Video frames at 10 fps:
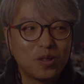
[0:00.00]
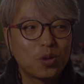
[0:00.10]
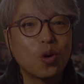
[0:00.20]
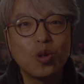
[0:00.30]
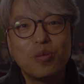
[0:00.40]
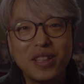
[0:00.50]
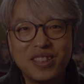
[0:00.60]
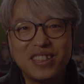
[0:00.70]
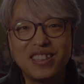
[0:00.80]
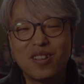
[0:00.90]
초급
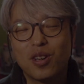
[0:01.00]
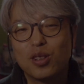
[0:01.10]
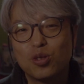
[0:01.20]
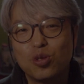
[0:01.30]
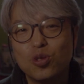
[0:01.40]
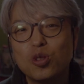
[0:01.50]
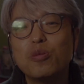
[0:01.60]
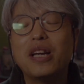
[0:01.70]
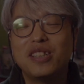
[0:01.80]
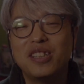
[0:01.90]
엔지니어가
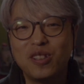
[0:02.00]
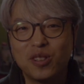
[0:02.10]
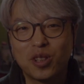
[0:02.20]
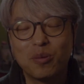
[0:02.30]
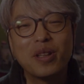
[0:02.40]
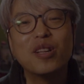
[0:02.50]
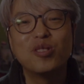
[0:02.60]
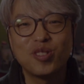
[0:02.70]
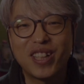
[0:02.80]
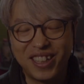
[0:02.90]
중급 엔지니어처럼 될
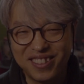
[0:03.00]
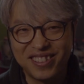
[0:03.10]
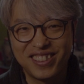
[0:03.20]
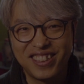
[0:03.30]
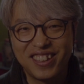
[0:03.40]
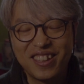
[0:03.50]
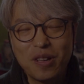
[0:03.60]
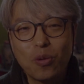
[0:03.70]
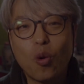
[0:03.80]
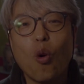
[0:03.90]
수가 있는지,
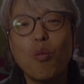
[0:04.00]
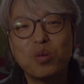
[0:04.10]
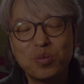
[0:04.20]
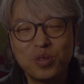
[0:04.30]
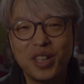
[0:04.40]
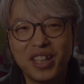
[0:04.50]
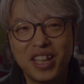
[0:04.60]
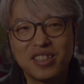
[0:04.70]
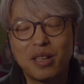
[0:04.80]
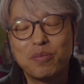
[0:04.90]
그 부분에
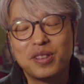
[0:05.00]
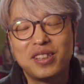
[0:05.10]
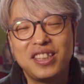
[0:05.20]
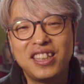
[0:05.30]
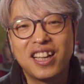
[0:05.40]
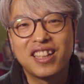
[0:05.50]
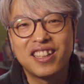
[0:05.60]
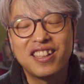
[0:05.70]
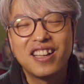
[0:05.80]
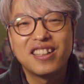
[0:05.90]
대해서 한번
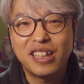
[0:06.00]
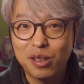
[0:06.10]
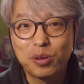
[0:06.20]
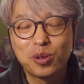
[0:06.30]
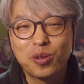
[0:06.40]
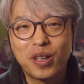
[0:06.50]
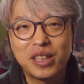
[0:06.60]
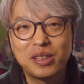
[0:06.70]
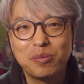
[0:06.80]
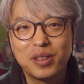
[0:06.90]
이야기를 나눠보도록
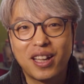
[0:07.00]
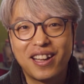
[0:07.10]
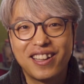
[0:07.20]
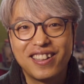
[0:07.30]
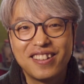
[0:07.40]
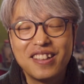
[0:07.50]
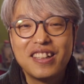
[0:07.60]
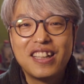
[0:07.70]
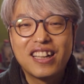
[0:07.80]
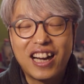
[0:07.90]
하겠습니다.
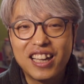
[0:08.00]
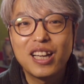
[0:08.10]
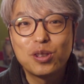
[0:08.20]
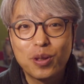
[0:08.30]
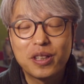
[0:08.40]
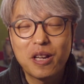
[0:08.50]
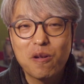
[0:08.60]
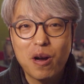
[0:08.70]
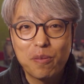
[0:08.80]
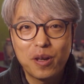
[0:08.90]
강의가
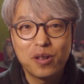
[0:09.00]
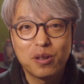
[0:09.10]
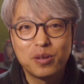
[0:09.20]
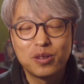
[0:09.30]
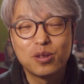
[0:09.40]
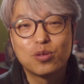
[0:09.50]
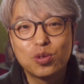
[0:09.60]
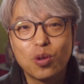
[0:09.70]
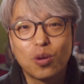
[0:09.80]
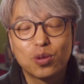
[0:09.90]
좋았다고 하면 여러분들
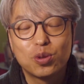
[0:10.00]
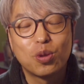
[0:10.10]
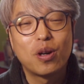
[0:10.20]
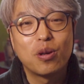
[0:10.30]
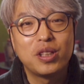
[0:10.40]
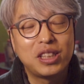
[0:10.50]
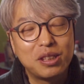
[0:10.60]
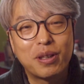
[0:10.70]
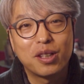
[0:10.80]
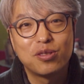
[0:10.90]
구독, 좋아요
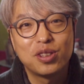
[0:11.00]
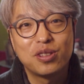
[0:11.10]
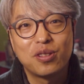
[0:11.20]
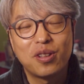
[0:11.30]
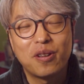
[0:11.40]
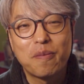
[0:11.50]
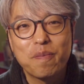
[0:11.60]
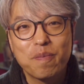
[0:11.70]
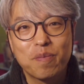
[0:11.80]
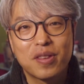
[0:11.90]
잊지 말아 주시고요.
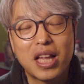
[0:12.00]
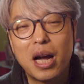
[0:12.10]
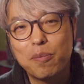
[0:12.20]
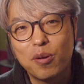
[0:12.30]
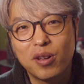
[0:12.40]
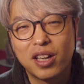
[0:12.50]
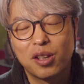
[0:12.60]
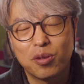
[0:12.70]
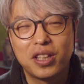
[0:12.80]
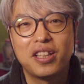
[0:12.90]
다음번 강의
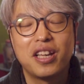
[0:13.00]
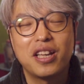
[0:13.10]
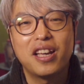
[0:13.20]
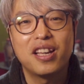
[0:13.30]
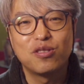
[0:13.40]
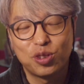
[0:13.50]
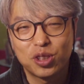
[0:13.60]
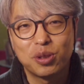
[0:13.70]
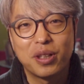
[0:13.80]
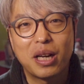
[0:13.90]
꼭 기대해
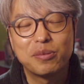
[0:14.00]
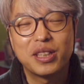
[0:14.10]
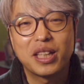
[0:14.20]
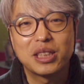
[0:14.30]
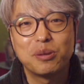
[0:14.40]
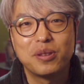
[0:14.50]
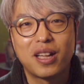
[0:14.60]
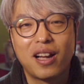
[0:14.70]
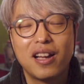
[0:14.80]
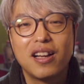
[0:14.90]
주셨으면
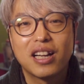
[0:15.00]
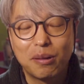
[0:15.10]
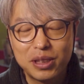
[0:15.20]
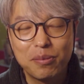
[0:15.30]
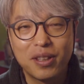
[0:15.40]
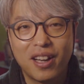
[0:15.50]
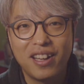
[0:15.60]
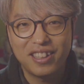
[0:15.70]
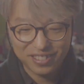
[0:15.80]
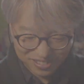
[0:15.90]
감사하겠습니다. 감사합니다.